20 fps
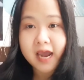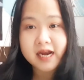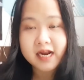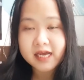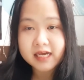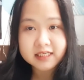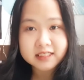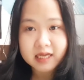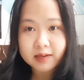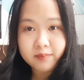หาย
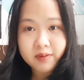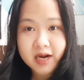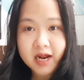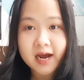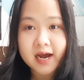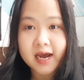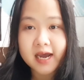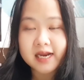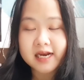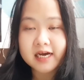นะเอกสารไม่
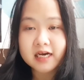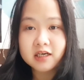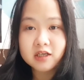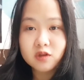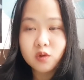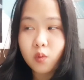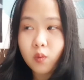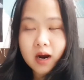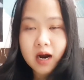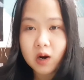ได้หายนะคื
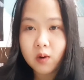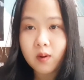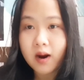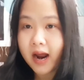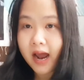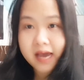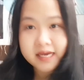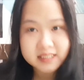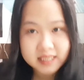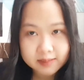อตัวเขา
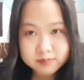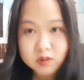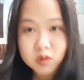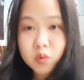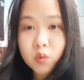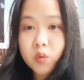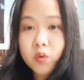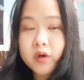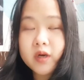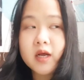อะหายสับ
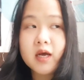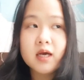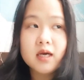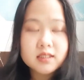สูญ